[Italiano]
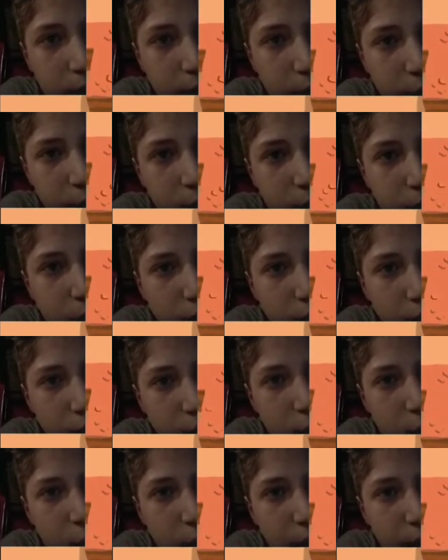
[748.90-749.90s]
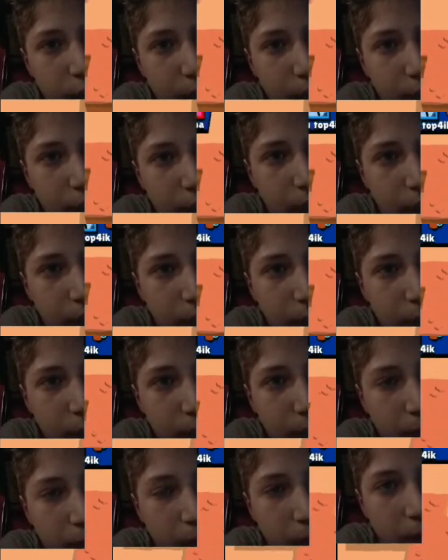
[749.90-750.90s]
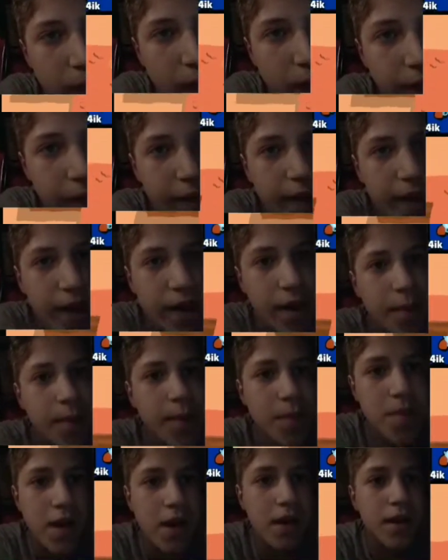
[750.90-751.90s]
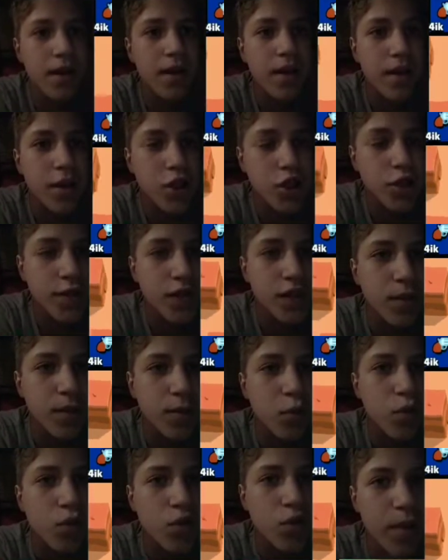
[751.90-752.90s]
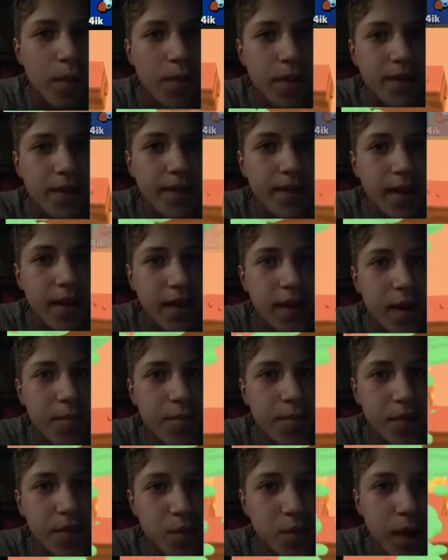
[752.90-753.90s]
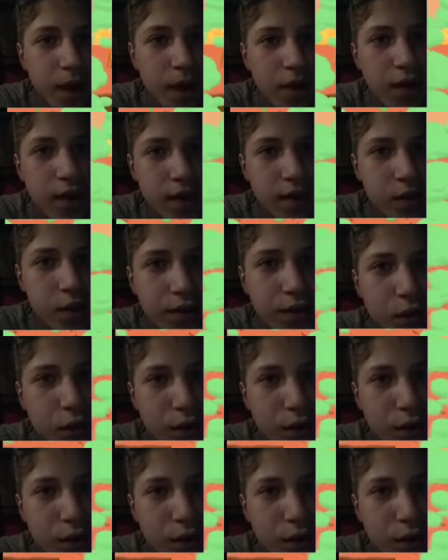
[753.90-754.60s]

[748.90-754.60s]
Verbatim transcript: Mori. Raga, mamma mia, ci vinciamo l'ultima partita che per sbaglio anche se non volevo fare.